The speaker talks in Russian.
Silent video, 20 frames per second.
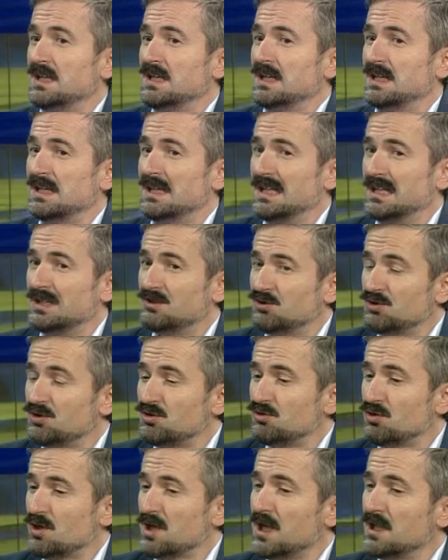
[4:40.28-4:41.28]
э,
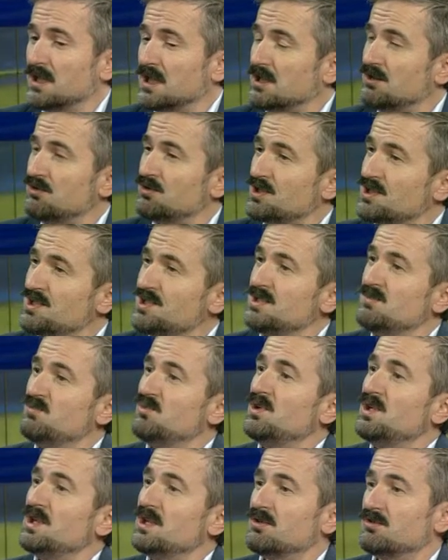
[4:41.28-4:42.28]
тот орган, который
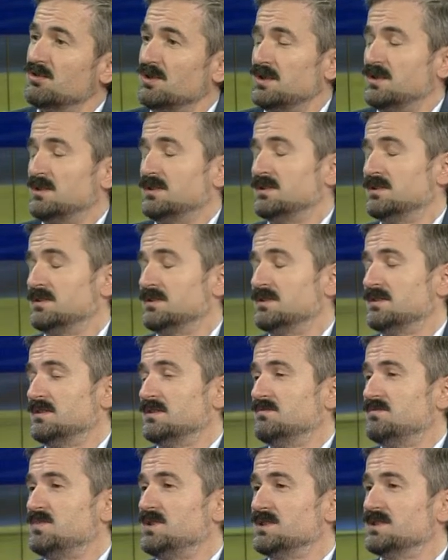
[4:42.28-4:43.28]
стимулирует
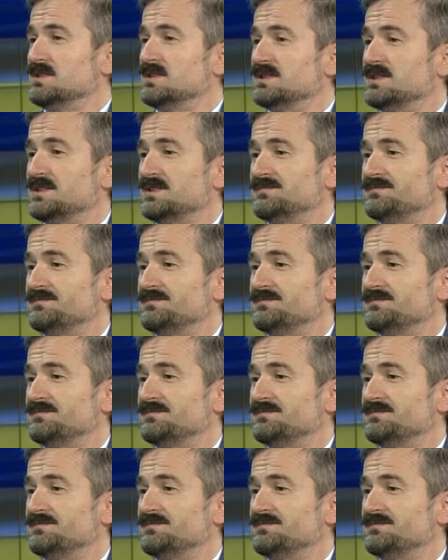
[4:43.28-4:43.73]
бизнес.